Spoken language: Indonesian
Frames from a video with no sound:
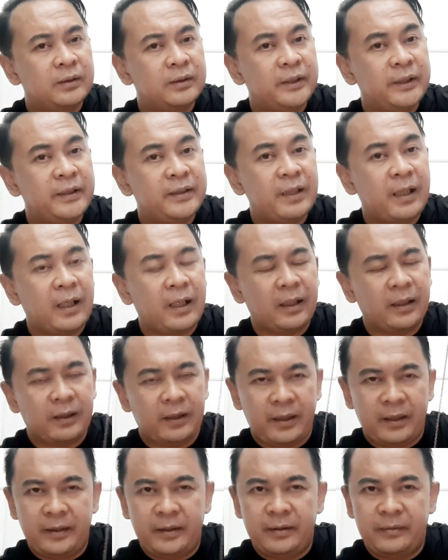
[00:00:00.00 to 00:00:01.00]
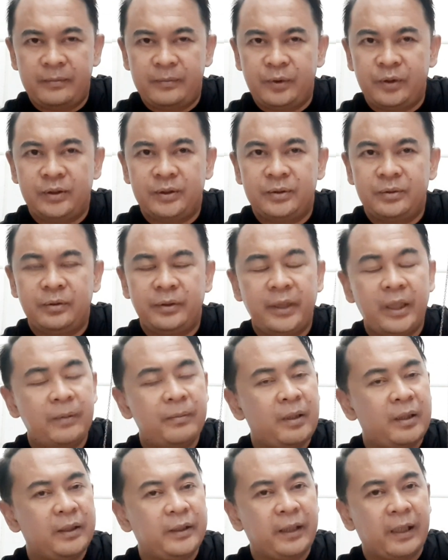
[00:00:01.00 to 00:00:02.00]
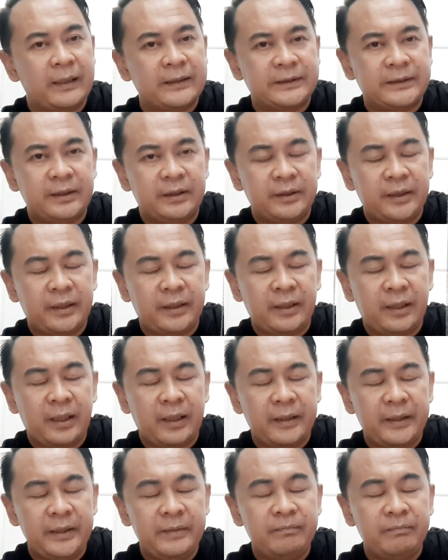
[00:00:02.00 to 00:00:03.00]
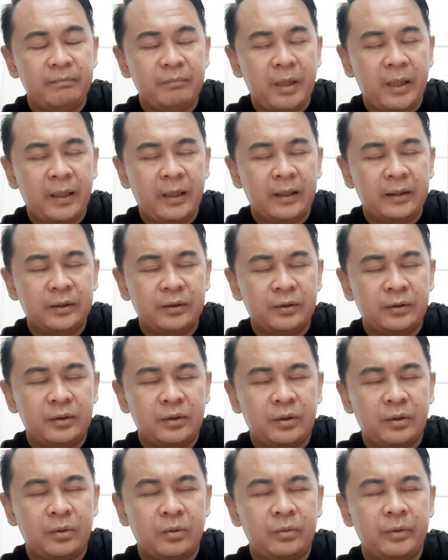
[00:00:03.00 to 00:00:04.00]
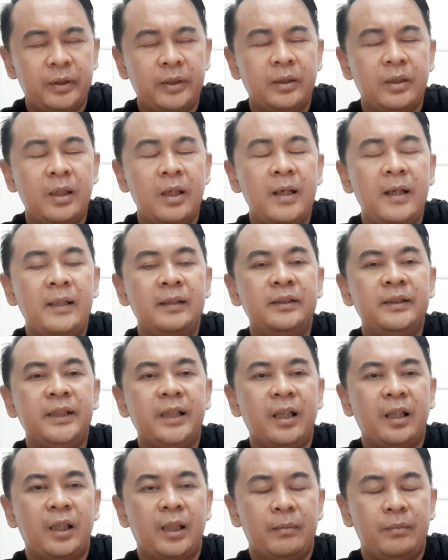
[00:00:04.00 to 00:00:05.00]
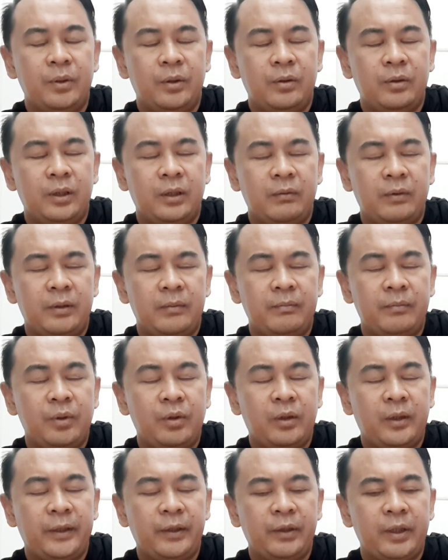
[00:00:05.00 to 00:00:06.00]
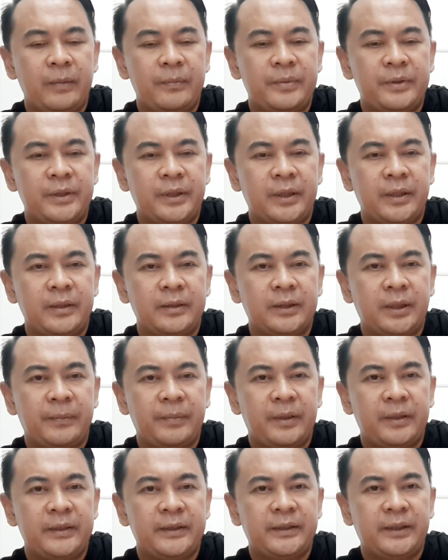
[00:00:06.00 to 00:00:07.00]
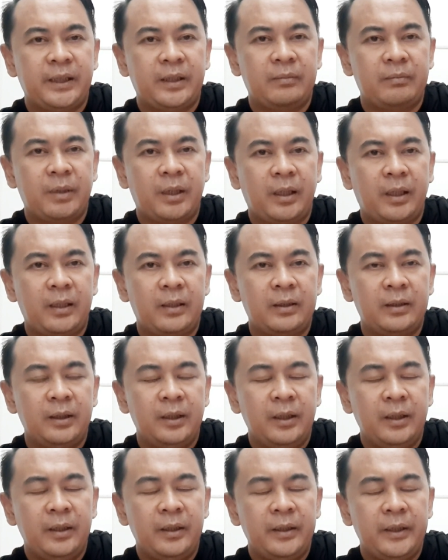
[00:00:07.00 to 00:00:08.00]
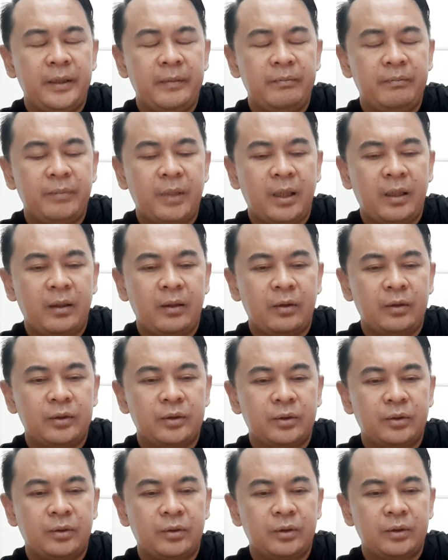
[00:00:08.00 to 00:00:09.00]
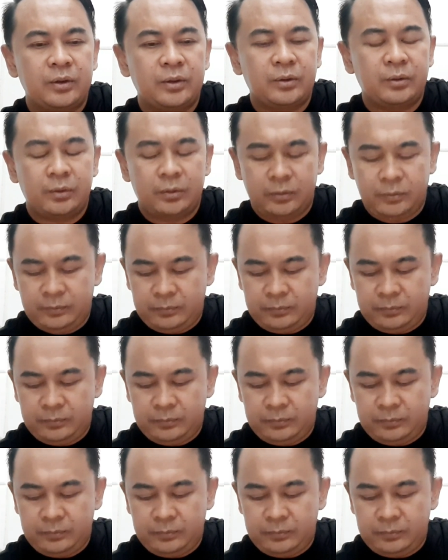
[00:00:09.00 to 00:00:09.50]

tidak akan bosku ya berarti hasilnya adalah imbang atau draw ya tidak kabau lawan Borneo FC ya, saya prediksikan bakal imbang kosong kosong.